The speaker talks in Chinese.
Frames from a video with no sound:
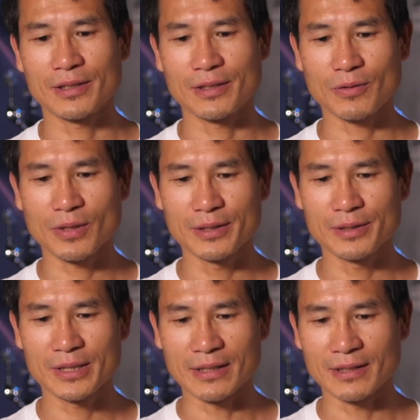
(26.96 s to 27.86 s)
关于
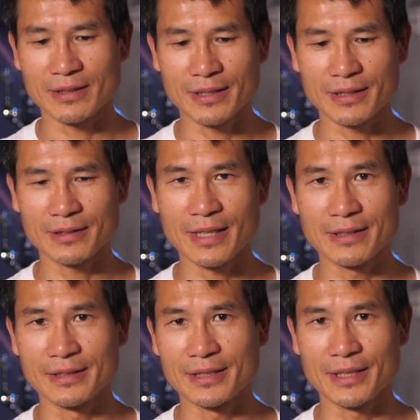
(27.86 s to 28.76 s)
讲到那个电
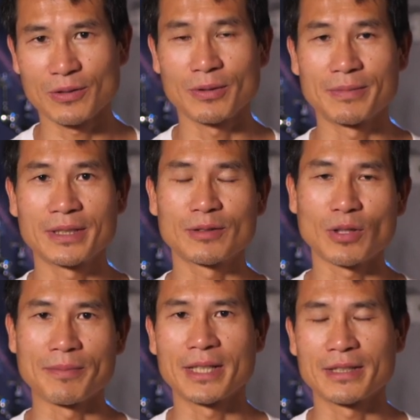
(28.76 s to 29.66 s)
影节我们的
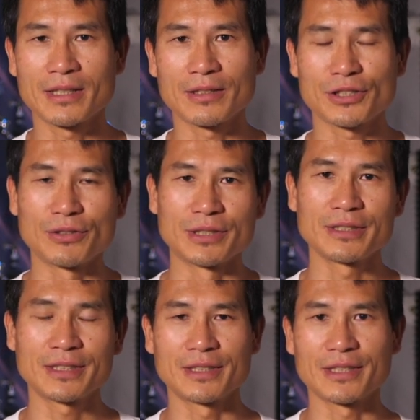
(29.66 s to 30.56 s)
短片要首
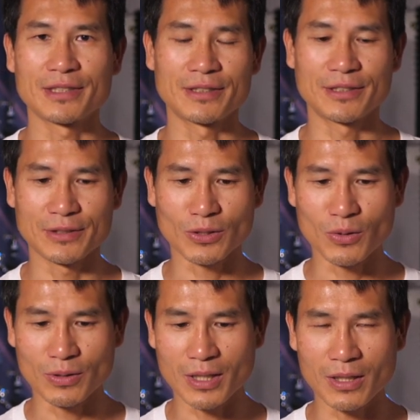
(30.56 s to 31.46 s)
映的那个
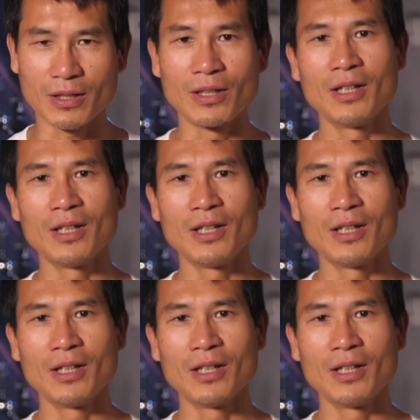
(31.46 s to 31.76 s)
通告，